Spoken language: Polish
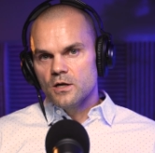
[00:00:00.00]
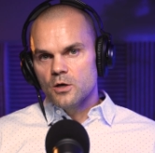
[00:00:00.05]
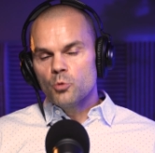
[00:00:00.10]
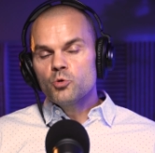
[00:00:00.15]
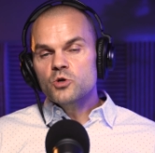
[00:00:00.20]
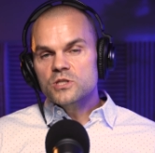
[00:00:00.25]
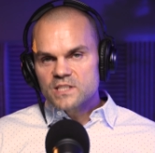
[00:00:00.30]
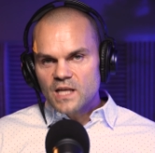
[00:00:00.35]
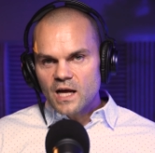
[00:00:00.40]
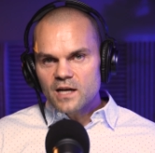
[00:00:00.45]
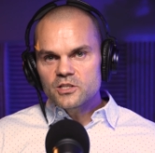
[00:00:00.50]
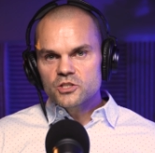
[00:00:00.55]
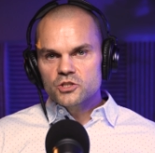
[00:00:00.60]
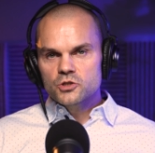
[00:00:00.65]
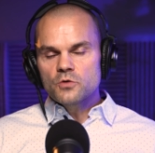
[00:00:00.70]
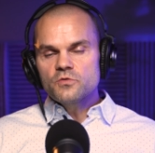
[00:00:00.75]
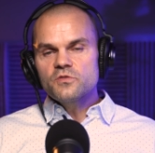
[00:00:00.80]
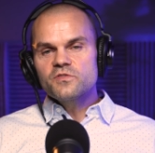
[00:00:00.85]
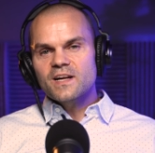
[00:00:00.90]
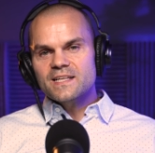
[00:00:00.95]
Ustalić,
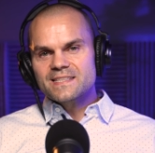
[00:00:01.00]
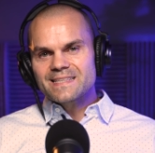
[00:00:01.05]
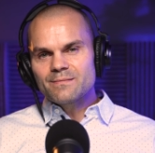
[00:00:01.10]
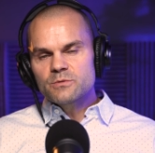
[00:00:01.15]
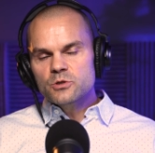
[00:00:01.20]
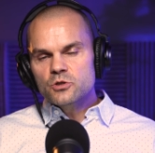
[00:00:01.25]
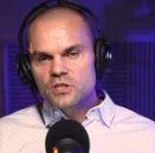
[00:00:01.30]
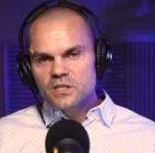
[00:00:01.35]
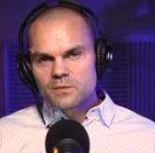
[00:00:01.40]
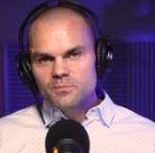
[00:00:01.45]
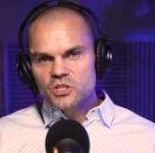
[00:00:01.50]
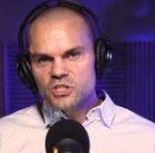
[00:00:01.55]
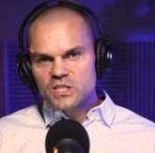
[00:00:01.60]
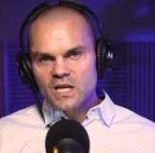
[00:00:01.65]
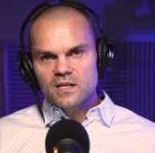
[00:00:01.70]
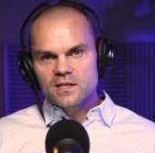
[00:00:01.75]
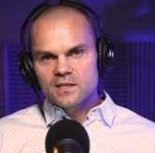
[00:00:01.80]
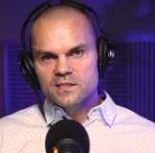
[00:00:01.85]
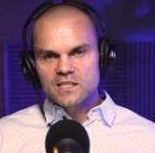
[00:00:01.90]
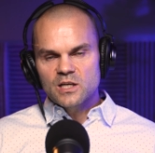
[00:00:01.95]
znowu wracamy do tych
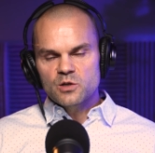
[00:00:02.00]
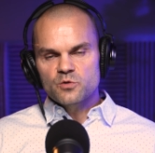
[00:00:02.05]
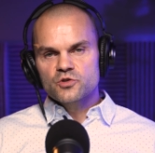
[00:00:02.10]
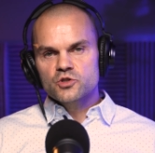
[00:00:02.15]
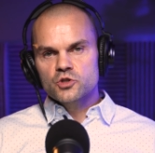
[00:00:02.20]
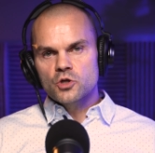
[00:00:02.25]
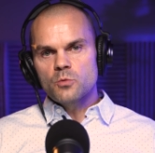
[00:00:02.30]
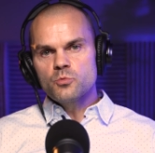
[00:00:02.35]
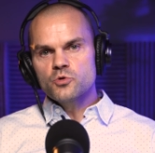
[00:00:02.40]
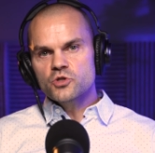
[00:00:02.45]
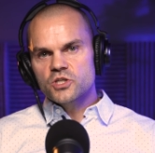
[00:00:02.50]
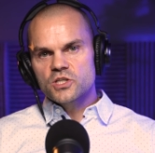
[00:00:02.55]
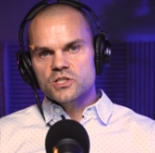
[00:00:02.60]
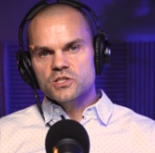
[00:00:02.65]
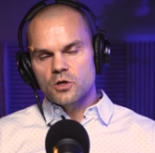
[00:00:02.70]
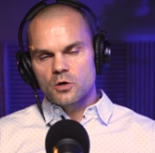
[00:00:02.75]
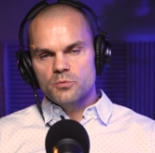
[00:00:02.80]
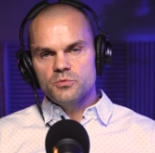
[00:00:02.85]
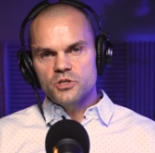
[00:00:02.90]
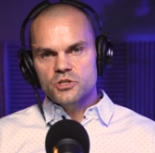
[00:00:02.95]
mierzalnych celów. Co muszę
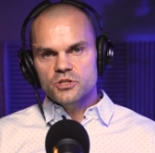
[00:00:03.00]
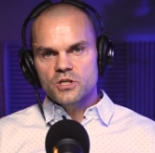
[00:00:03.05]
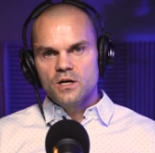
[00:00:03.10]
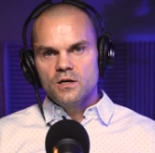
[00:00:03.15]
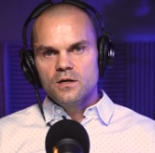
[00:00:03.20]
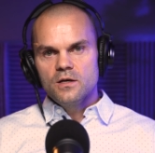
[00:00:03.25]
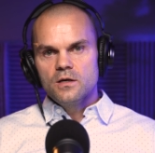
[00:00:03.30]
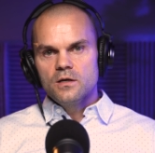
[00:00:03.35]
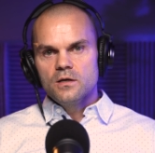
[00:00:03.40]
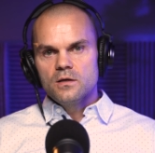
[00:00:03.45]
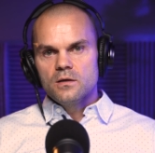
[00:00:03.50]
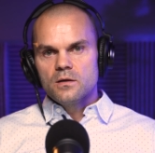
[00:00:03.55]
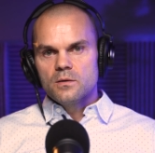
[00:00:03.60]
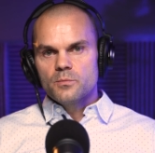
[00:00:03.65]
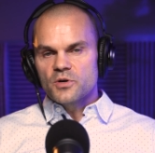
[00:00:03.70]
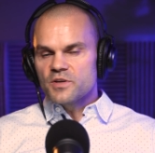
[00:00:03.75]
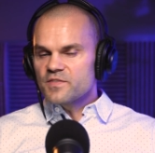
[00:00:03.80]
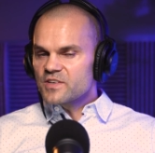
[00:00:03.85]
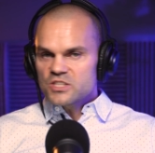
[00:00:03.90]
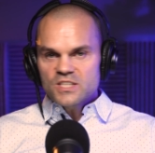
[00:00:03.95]
zrobić,
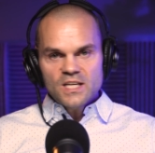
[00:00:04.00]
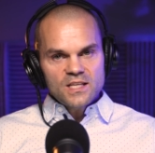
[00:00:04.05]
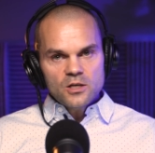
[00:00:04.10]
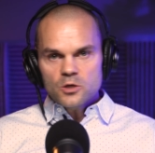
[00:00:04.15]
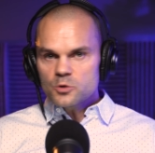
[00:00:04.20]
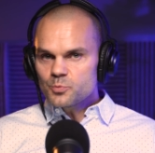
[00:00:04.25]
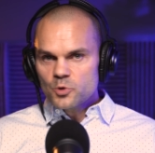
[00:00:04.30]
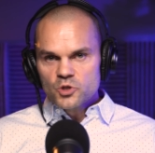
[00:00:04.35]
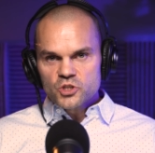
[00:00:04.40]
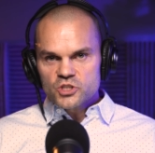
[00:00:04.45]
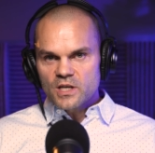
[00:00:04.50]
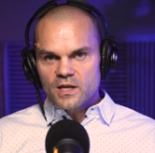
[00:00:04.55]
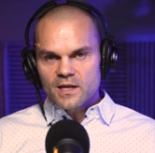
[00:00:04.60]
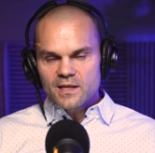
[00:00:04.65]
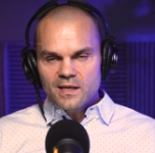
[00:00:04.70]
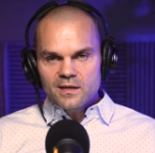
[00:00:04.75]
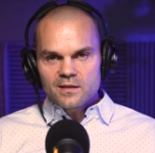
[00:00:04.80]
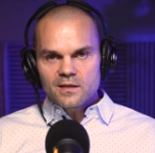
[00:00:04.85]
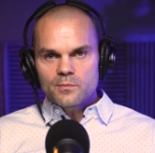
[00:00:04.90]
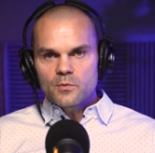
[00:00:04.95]
ponieważ nie, nie odpuszczę, ja
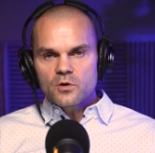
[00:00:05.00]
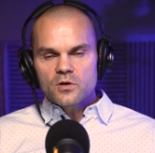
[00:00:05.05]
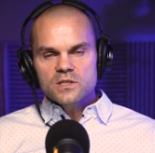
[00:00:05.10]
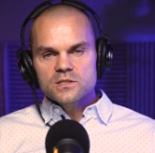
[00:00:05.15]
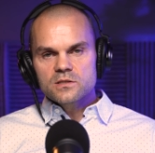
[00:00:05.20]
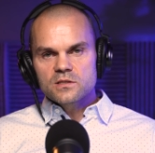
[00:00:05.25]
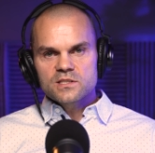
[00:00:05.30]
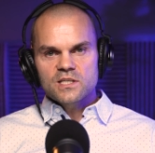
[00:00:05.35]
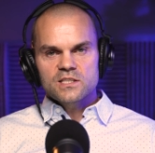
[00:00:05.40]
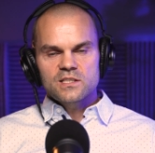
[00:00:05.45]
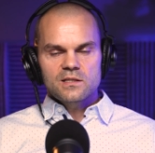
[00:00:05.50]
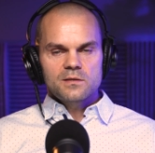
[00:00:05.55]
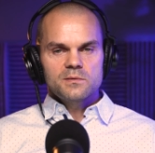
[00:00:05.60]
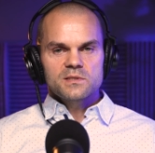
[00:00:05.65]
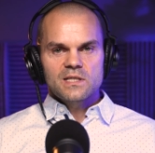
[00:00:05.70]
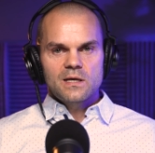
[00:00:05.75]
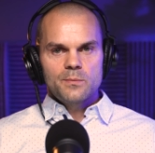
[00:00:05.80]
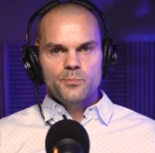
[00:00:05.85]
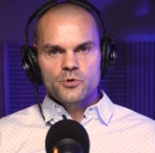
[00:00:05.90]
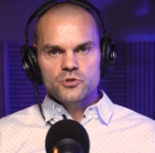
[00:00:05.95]
nie, nie mogę zostać na tym
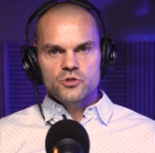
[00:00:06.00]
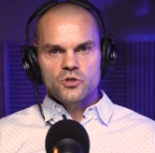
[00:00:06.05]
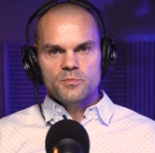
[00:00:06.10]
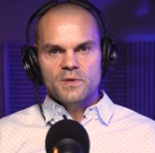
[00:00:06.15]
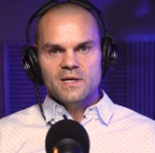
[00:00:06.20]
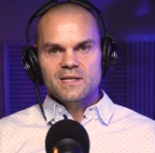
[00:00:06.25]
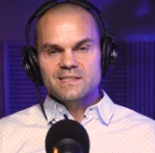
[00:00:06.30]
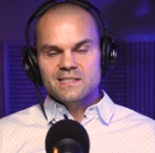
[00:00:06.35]
samym poziomie.